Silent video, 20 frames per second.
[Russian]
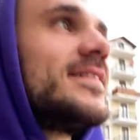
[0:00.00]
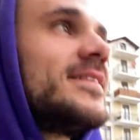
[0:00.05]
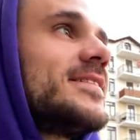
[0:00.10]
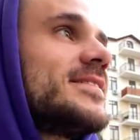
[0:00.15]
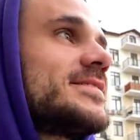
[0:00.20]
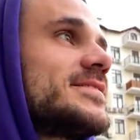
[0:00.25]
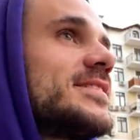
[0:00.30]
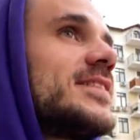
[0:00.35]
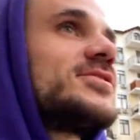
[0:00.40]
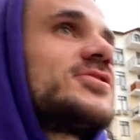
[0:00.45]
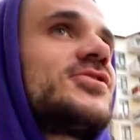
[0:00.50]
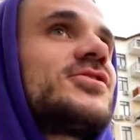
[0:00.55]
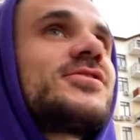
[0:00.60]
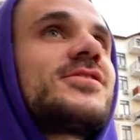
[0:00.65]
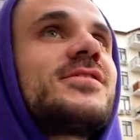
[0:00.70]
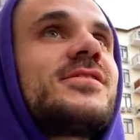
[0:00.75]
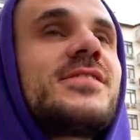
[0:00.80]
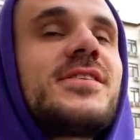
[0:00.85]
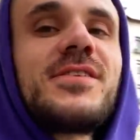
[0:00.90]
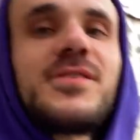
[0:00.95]
А,
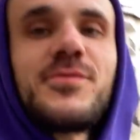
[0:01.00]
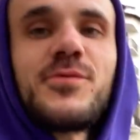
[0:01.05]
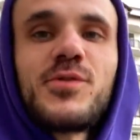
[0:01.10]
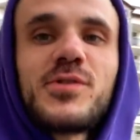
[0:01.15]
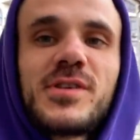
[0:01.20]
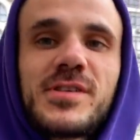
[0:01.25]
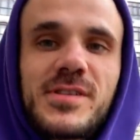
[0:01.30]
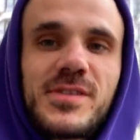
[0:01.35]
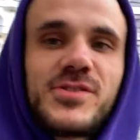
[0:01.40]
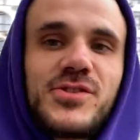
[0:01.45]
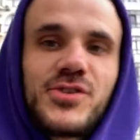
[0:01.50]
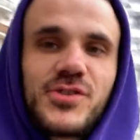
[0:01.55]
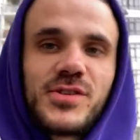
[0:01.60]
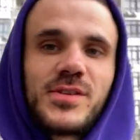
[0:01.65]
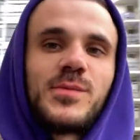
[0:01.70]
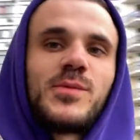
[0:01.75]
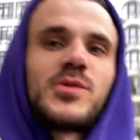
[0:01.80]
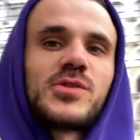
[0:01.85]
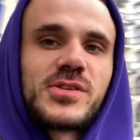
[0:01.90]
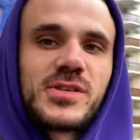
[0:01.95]
значит, вот этот
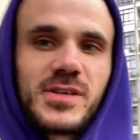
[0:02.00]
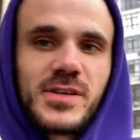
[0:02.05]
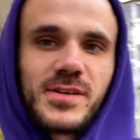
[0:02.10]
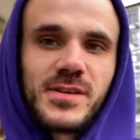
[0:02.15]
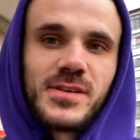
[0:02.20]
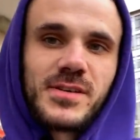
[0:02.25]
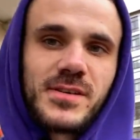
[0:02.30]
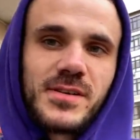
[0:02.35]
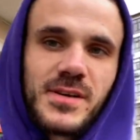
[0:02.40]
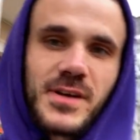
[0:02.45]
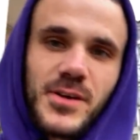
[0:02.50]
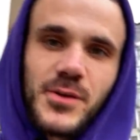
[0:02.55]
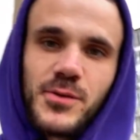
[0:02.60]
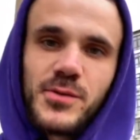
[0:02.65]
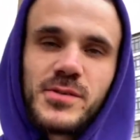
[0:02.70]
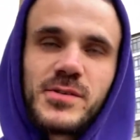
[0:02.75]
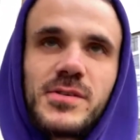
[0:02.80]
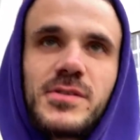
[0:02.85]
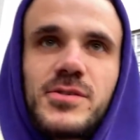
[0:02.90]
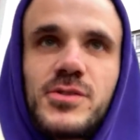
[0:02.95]
Черноморский
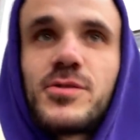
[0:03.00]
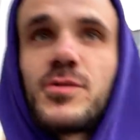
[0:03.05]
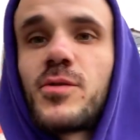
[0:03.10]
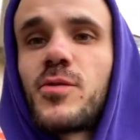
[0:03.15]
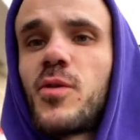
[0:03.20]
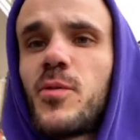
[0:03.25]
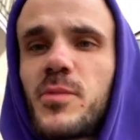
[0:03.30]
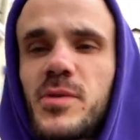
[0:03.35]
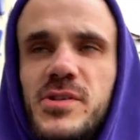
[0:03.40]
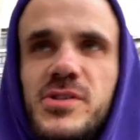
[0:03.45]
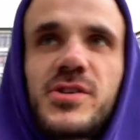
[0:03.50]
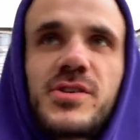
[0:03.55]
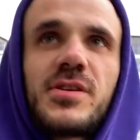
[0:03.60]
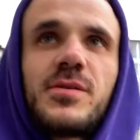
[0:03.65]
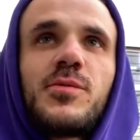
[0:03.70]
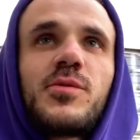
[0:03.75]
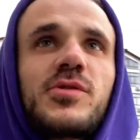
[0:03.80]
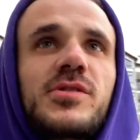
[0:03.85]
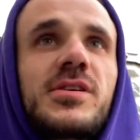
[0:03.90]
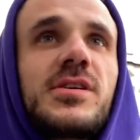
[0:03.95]
район, жилой комплекс
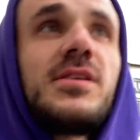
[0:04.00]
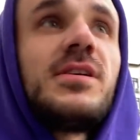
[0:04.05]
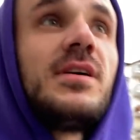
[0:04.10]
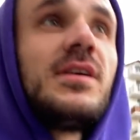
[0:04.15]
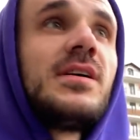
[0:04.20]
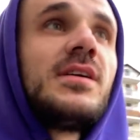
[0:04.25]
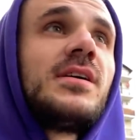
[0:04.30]
Черноморский,